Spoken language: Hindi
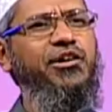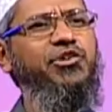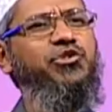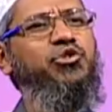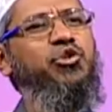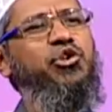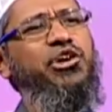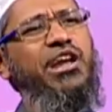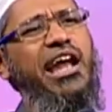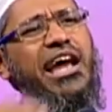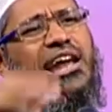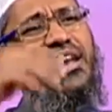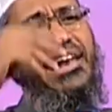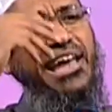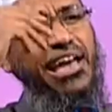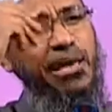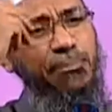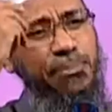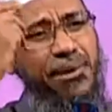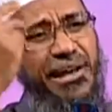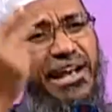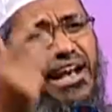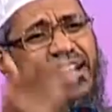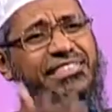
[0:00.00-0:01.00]
शुक्रिया नहीं
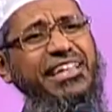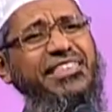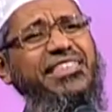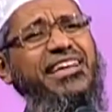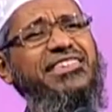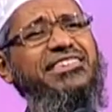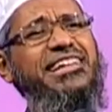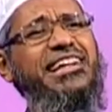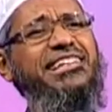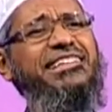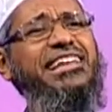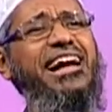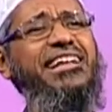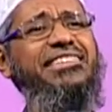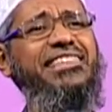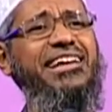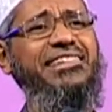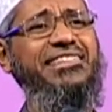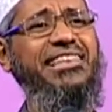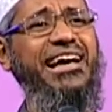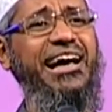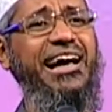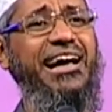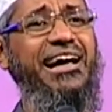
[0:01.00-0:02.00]
भी कहता था चल जाता
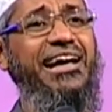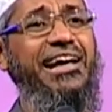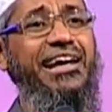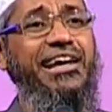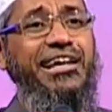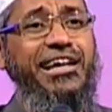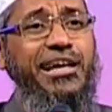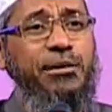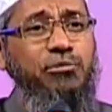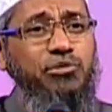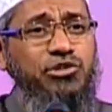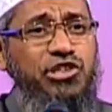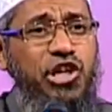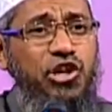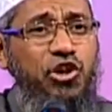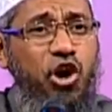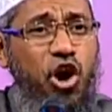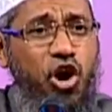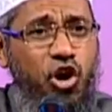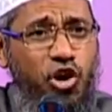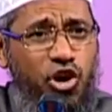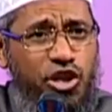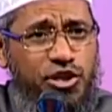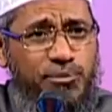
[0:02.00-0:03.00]
था लेकिन मुझे
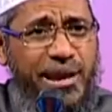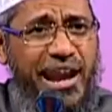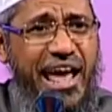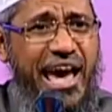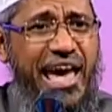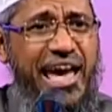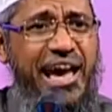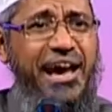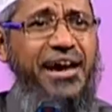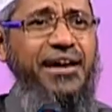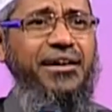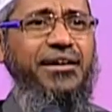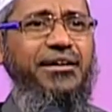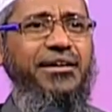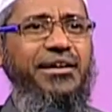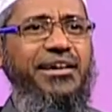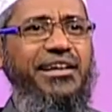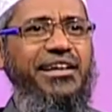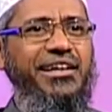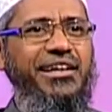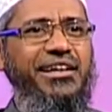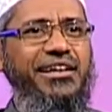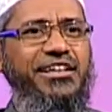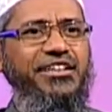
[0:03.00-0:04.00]
कॉकरोच बनाया
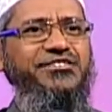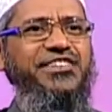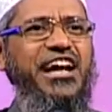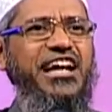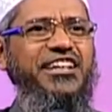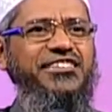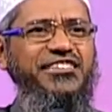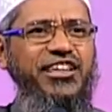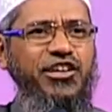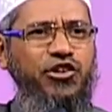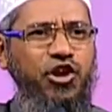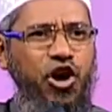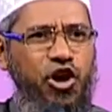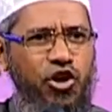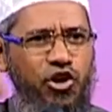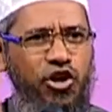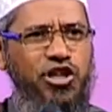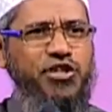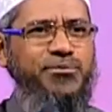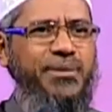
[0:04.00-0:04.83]
इंसान से कॉकरोच